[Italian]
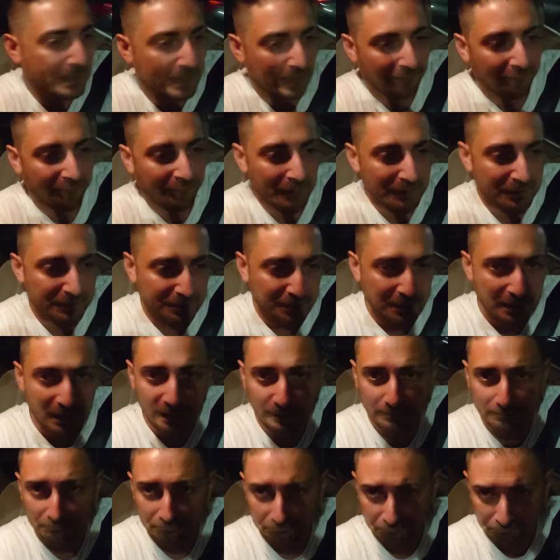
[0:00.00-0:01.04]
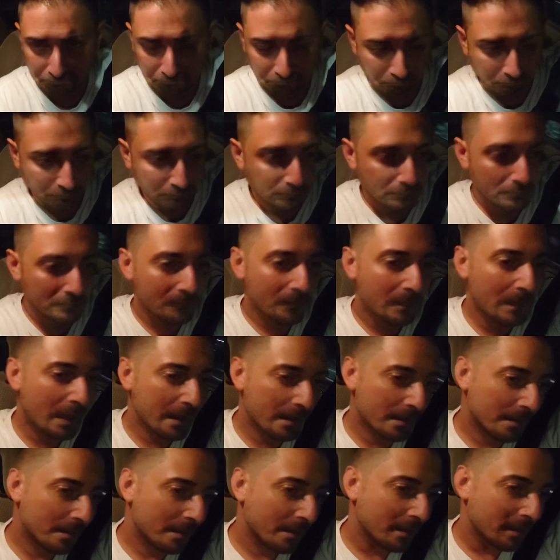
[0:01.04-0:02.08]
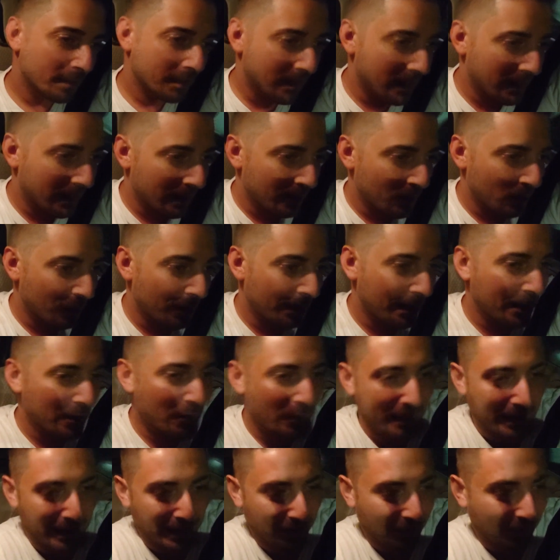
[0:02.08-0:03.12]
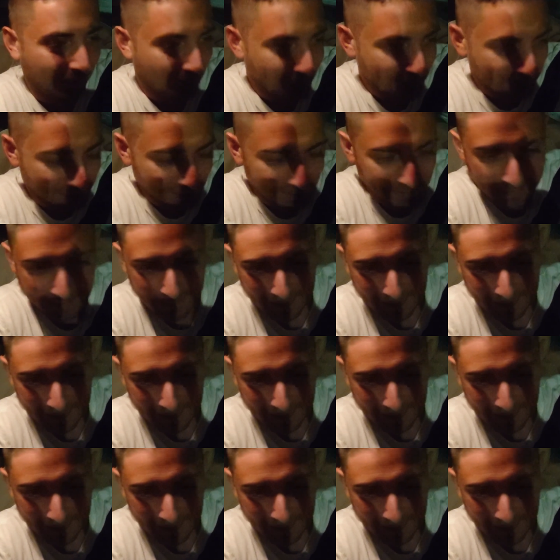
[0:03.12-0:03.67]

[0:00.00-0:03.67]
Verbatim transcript: di car fishing canna, mulinello da car fishing,